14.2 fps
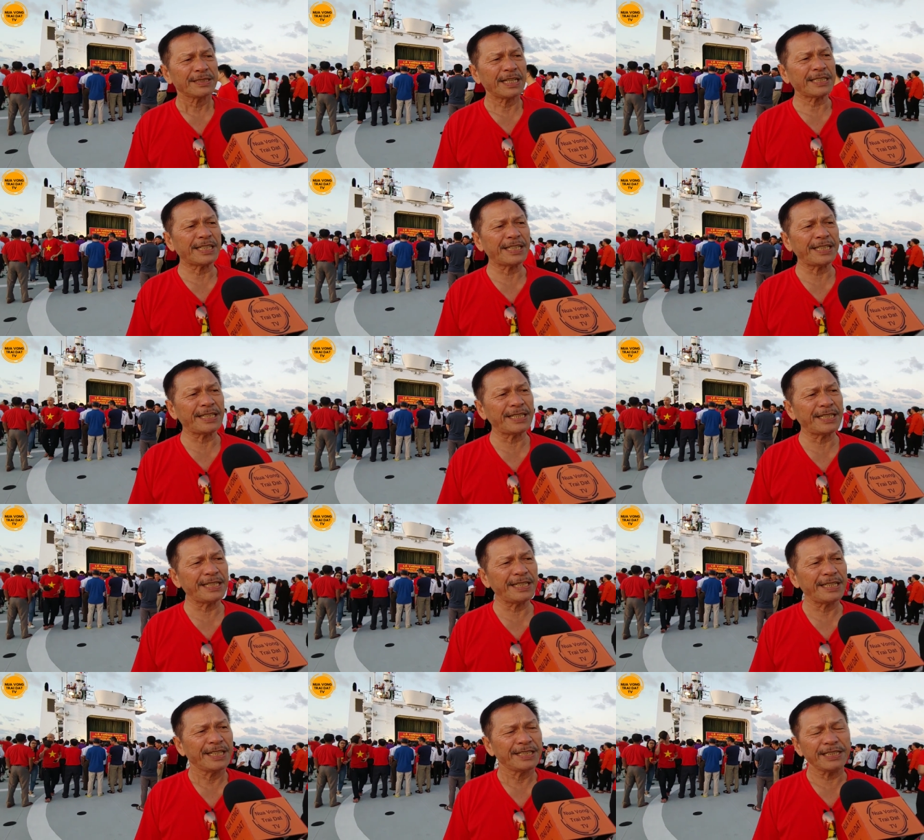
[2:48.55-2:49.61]
Thế thì
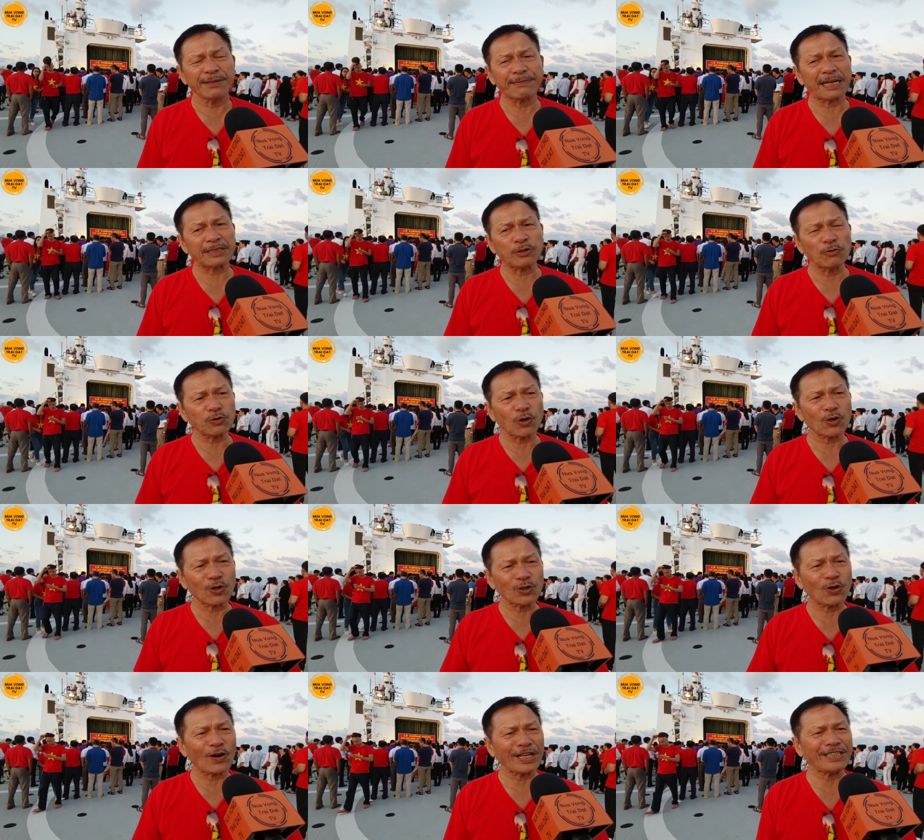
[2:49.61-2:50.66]
nhưng mà chúng tôi
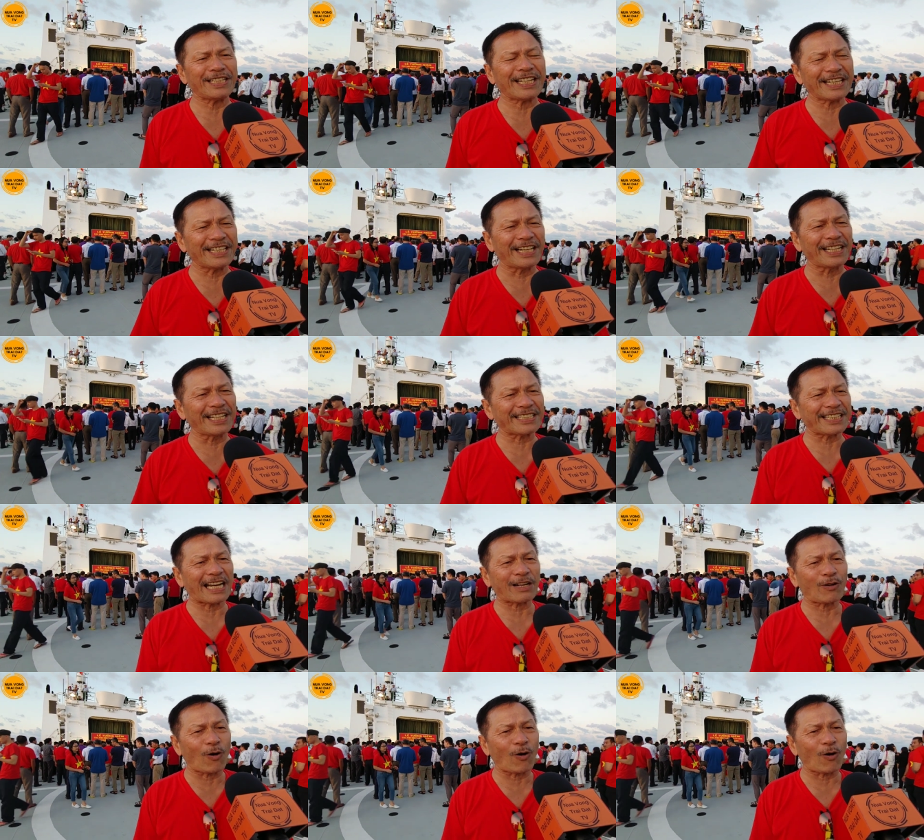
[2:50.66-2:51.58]
có nói những cái người người ta đã